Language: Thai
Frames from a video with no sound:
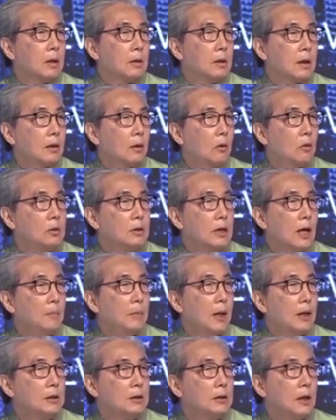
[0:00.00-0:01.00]
ถ้าเราสา
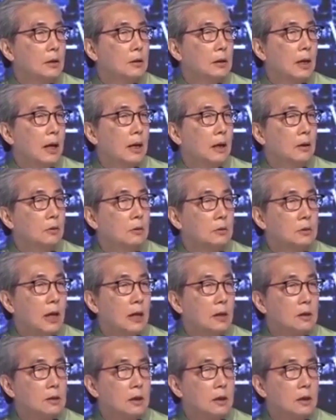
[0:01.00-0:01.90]
มารถเส้นทางสร้าง